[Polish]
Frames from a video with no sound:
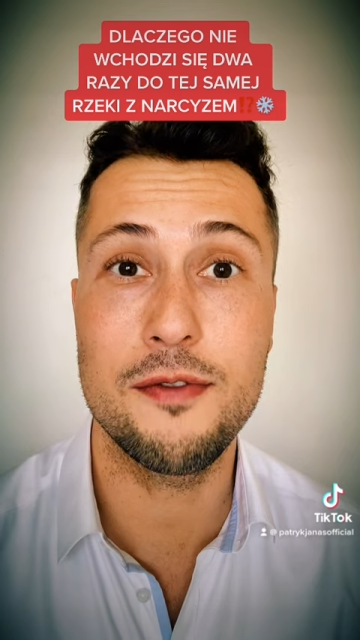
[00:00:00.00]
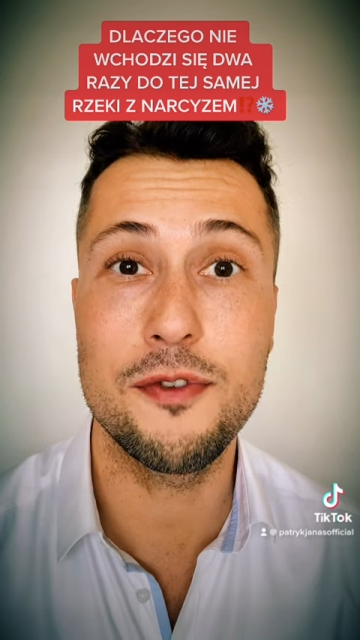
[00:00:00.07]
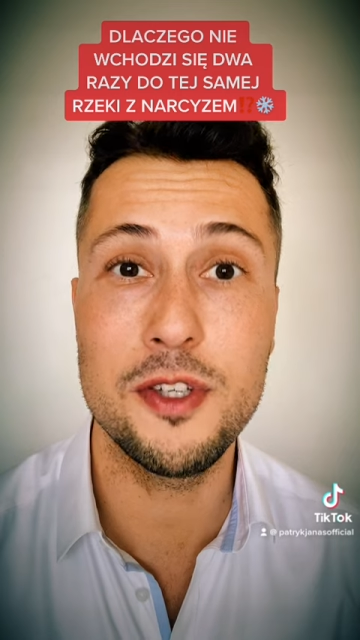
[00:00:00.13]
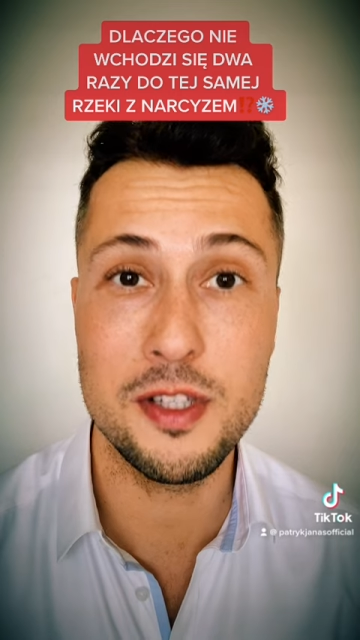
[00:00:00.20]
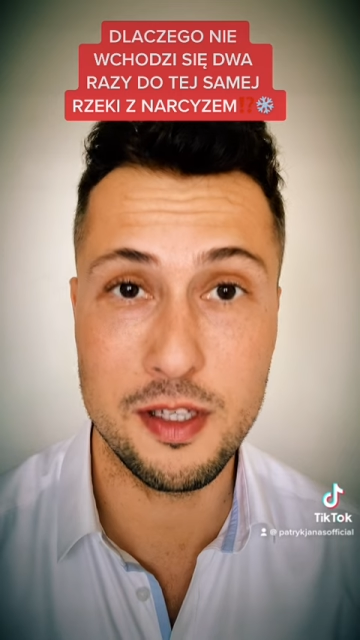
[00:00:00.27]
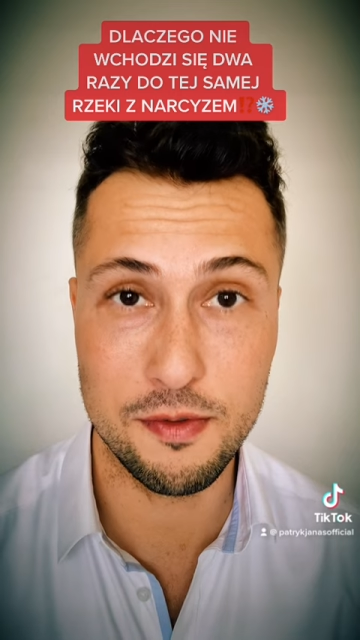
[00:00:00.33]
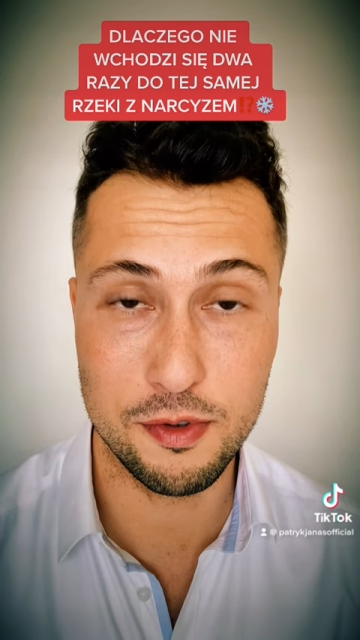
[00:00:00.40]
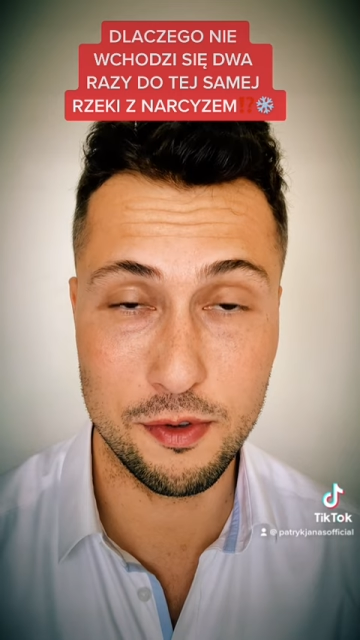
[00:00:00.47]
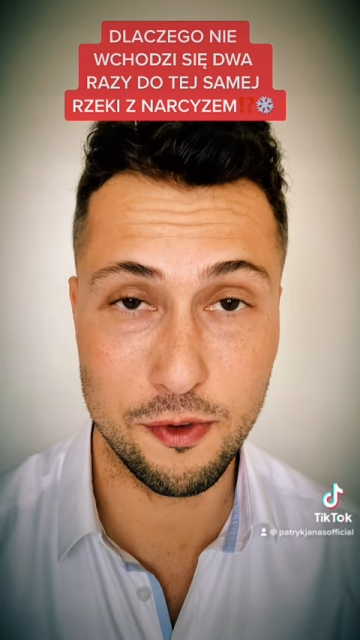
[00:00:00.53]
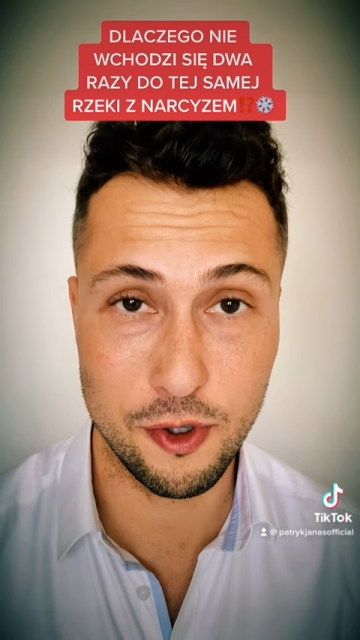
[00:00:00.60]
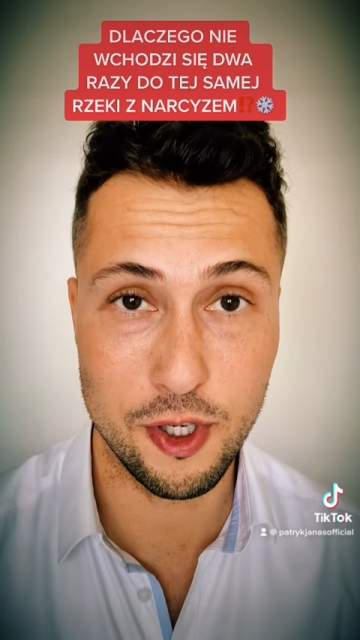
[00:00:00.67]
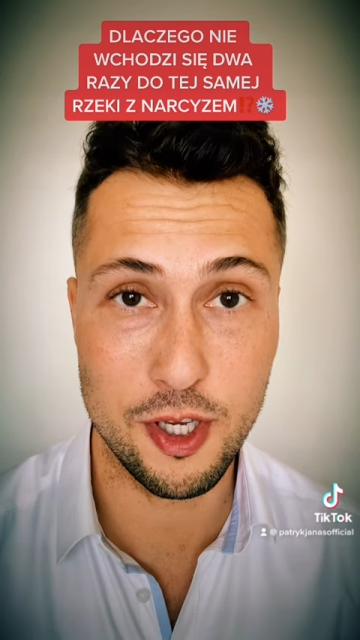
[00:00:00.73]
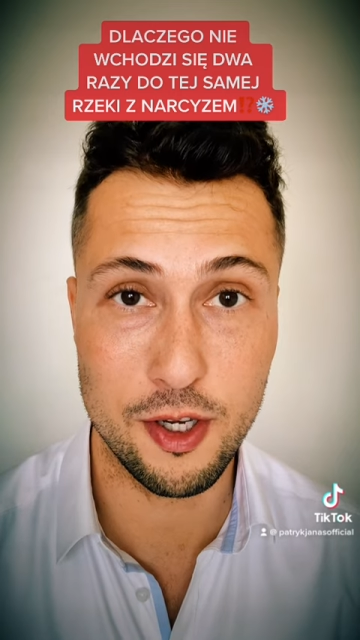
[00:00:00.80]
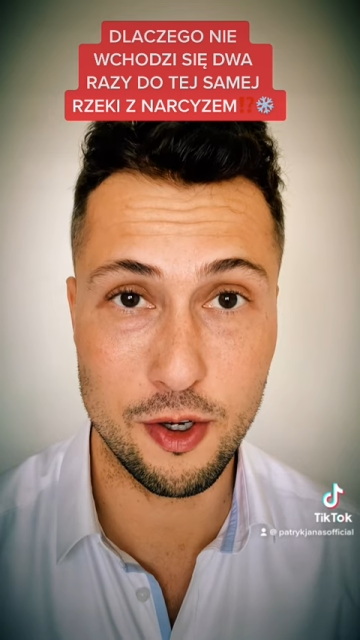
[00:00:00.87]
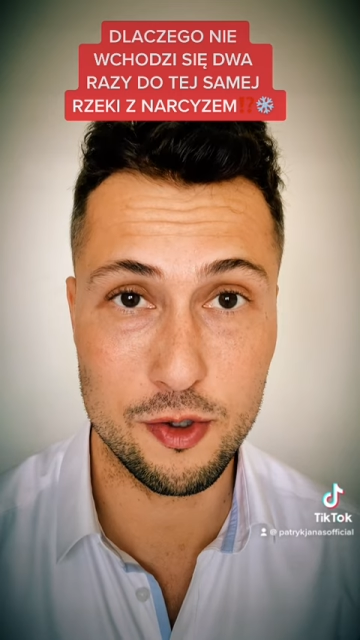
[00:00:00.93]
winy w
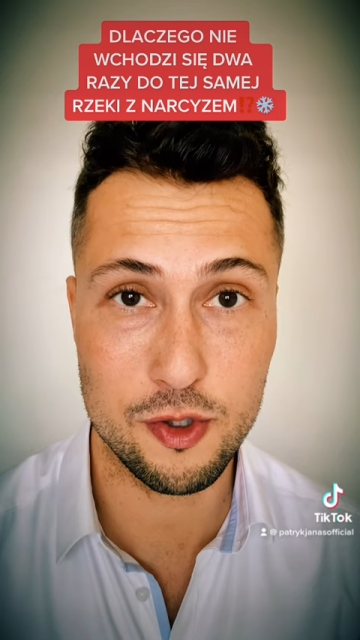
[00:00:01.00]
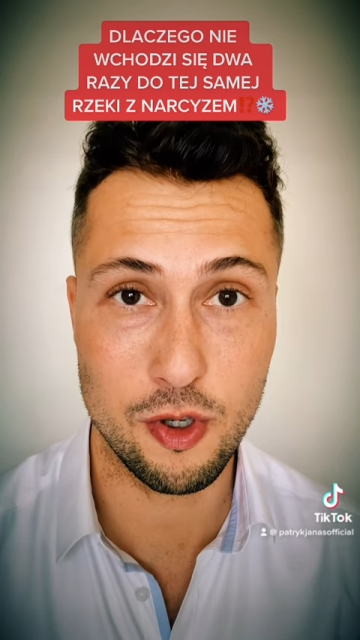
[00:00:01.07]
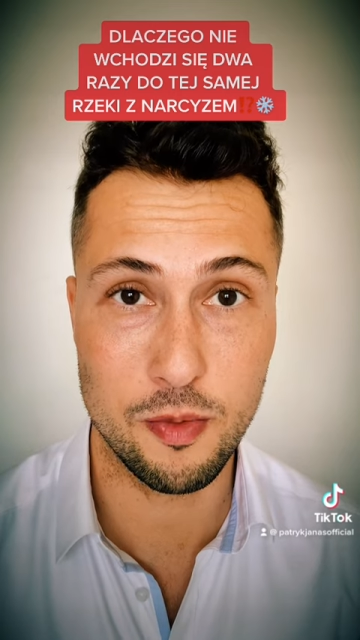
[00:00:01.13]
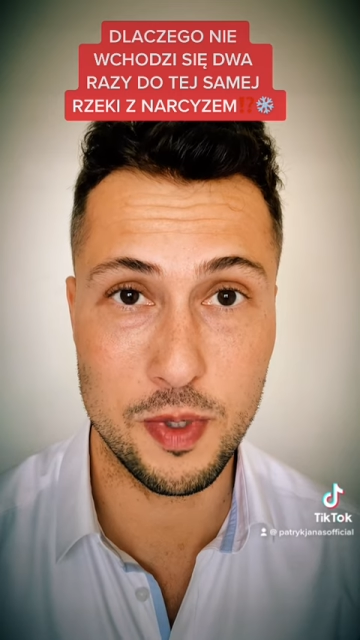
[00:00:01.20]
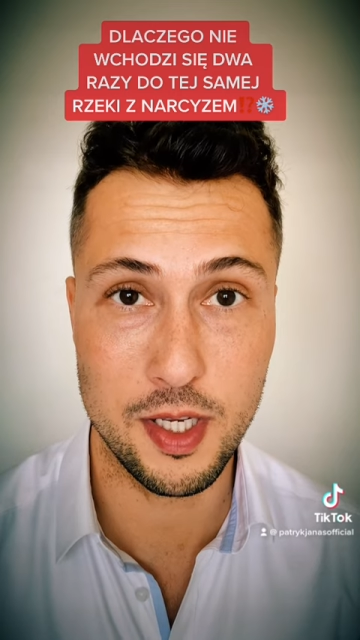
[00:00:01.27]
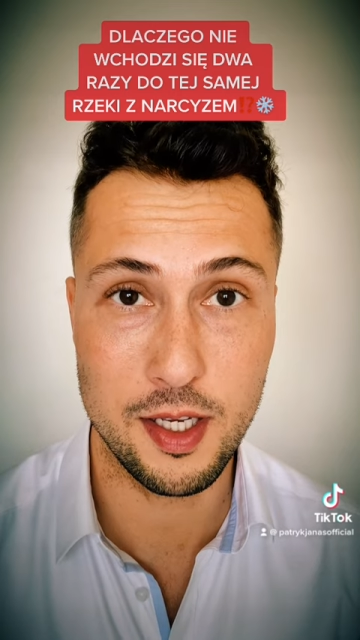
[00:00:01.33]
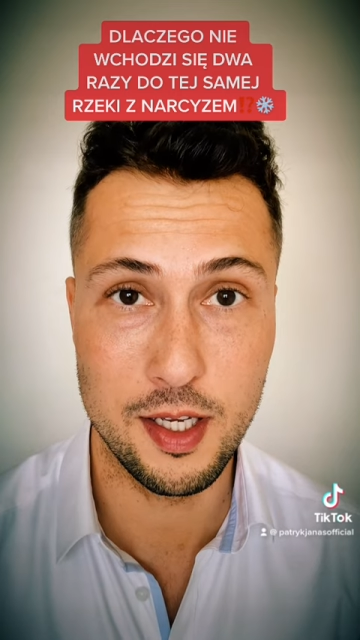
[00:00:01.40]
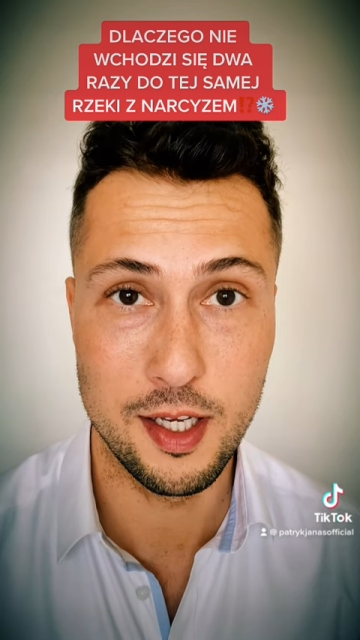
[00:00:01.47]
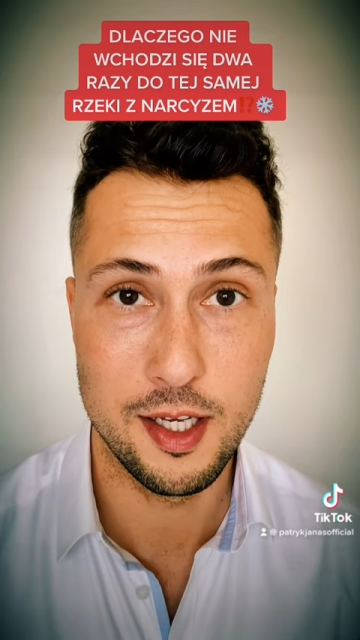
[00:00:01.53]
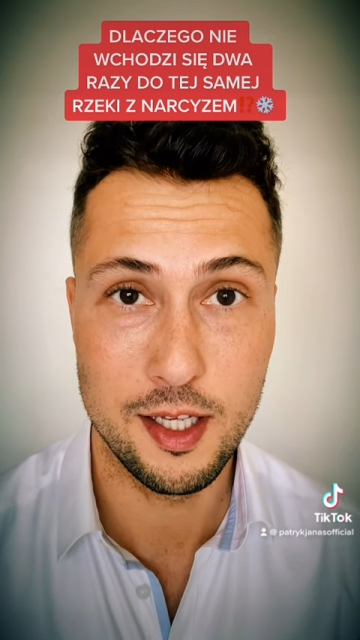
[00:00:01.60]
Twojej osobie,